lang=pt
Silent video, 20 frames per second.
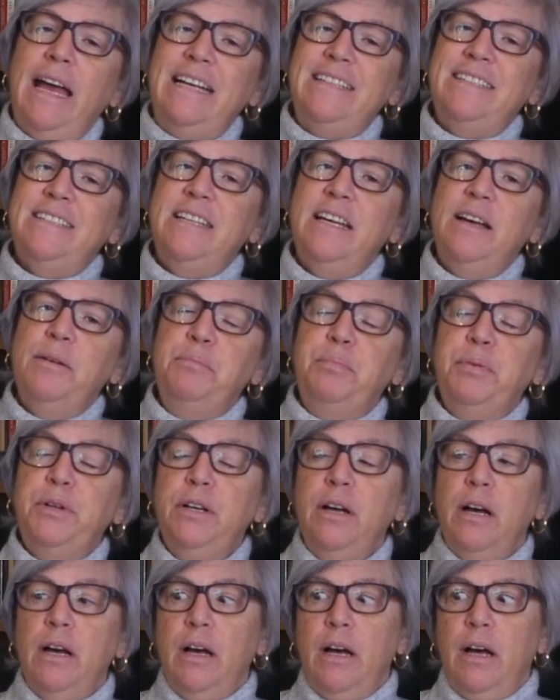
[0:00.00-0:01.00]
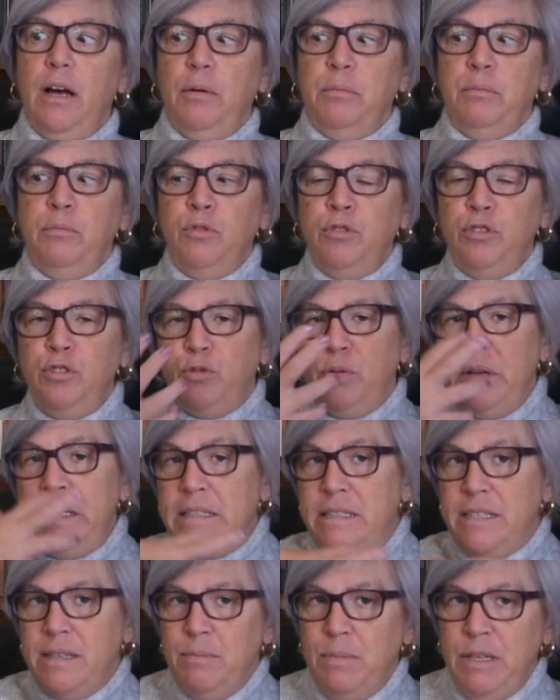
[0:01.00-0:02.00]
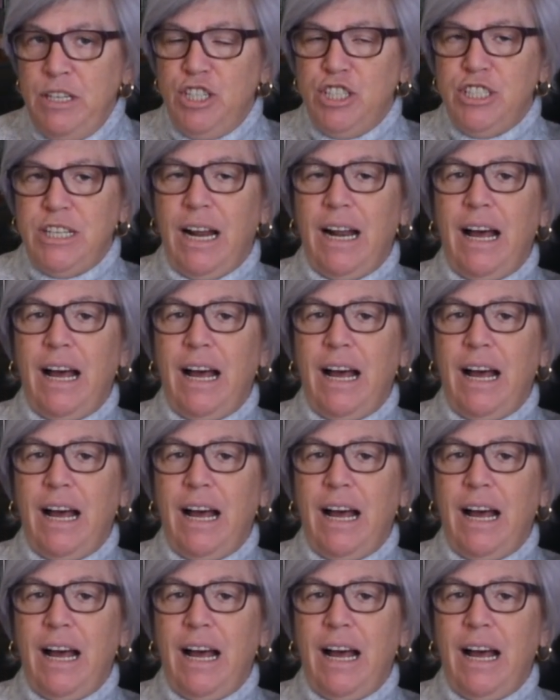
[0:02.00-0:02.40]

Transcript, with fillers: é sempre muito intimista.